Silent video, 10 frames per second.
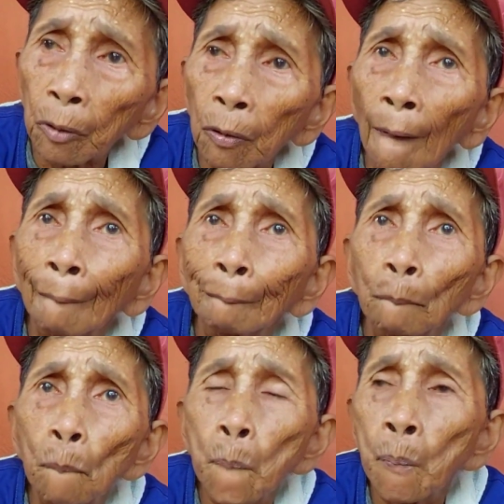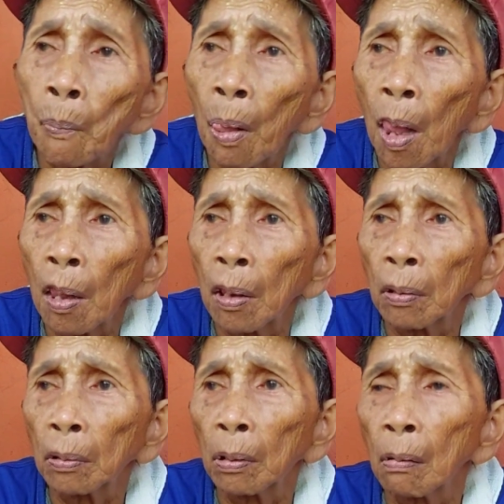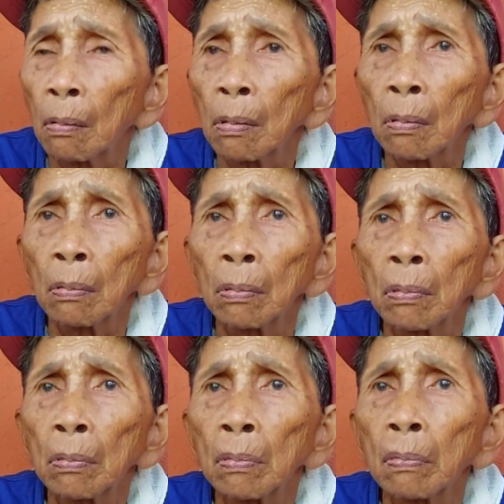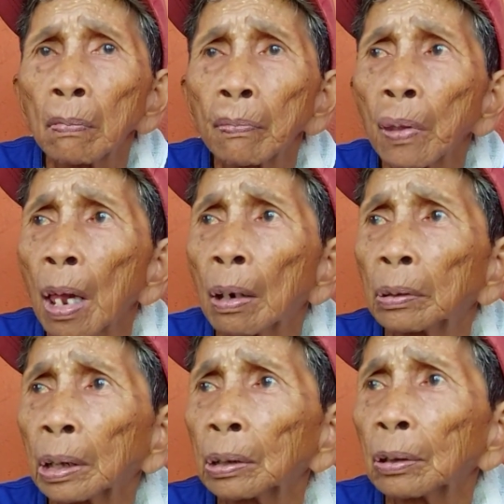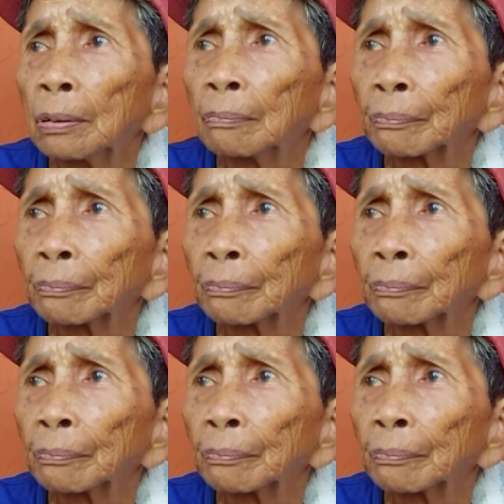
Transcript: Andun ay. Eh. Anay, mayroon akong ano doon. Hmm.